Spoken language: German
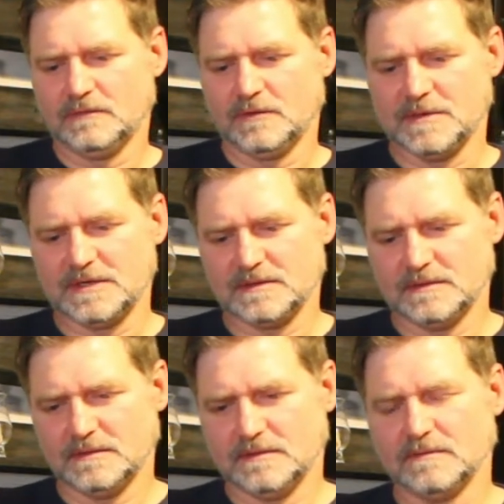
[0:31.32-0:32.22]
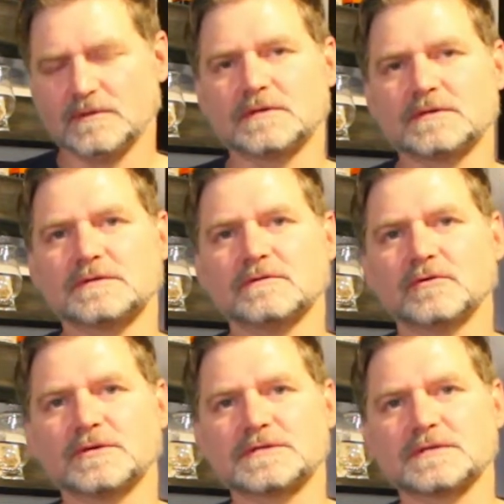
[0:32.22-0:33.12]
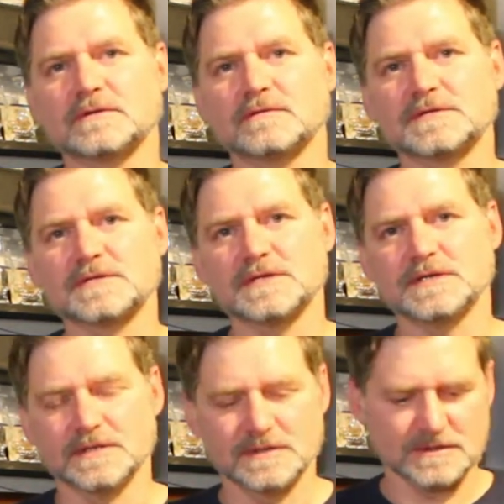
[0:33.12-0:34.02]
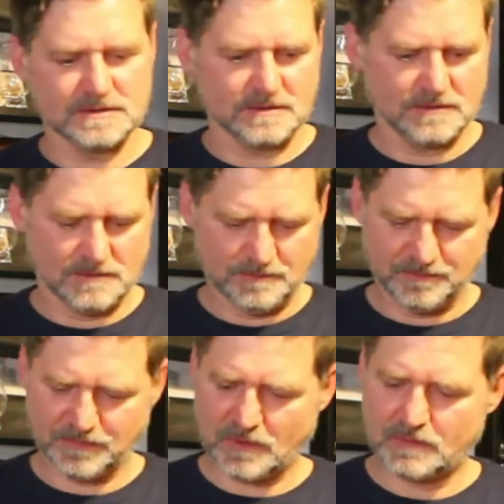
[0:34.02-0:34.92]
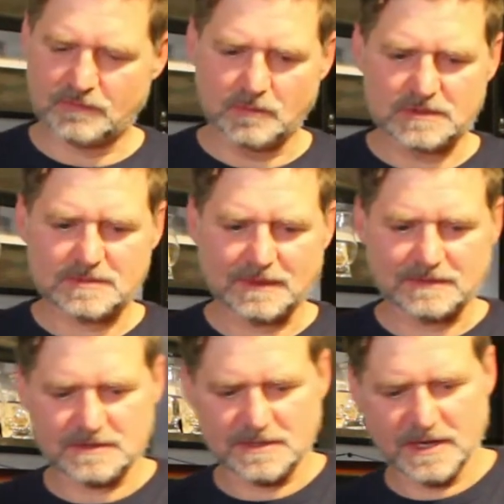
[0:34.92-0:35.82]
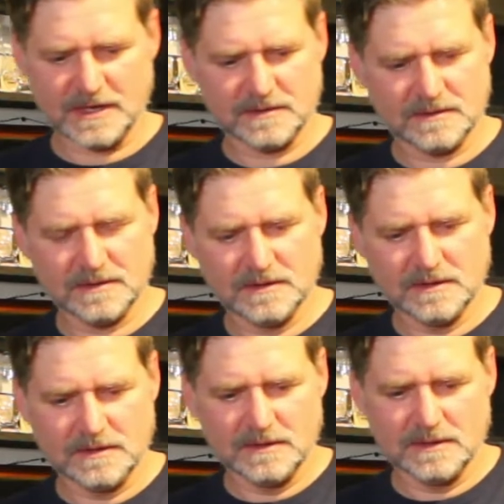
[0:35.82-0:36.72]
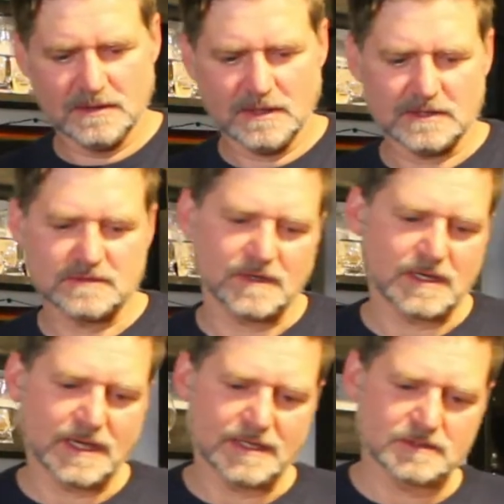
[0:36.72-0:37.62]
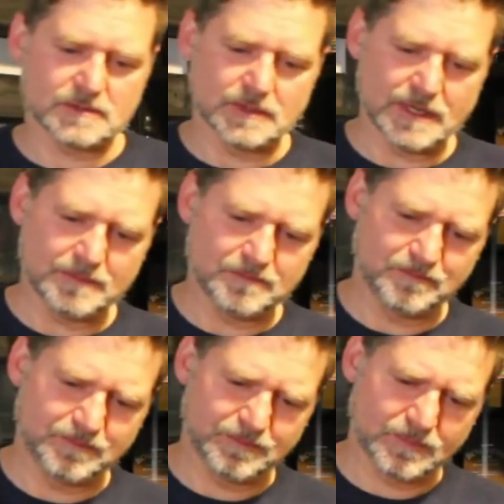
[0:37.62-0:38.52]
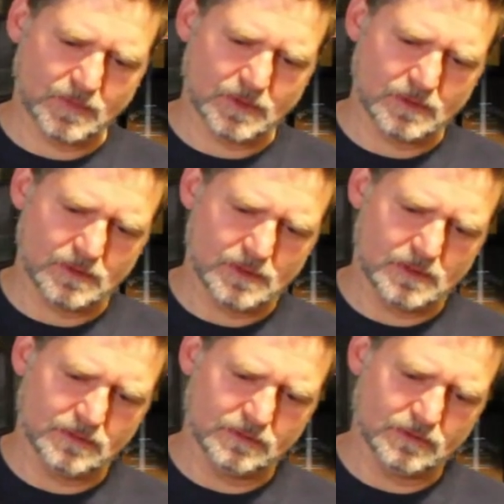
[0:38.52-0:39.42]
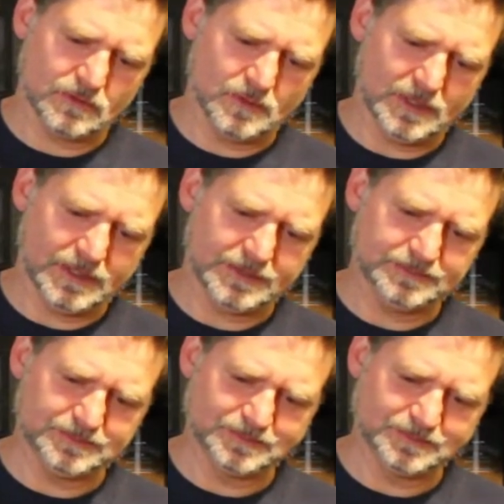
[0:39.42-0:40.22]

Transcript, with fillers: für mich wirklich sinnvollsten äh, Whisky hier, diesen ähm, 25-jährigen als Vergleich zu nehmen. Den gieße ich schon mal ein.